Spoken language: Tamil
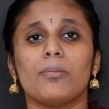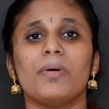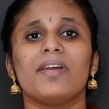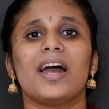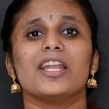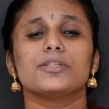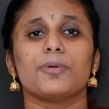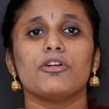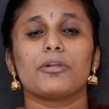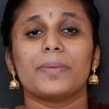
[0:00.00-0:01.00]
ரொம்பவே
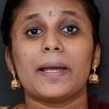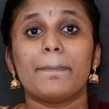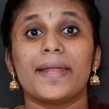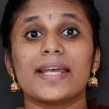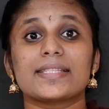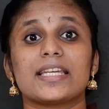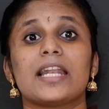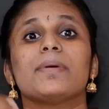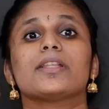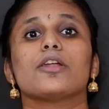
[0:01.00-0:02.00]
அழிஞ்சு போய் ஒரு மிகப்பெரிய
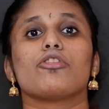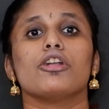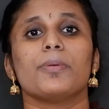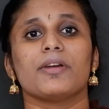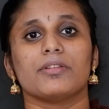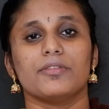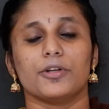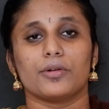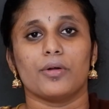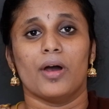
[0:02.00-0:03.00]
சிரமத்துல கொண்டு போய் வந்து
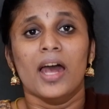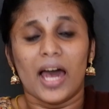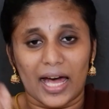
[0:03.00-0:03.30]
விட்டுரும்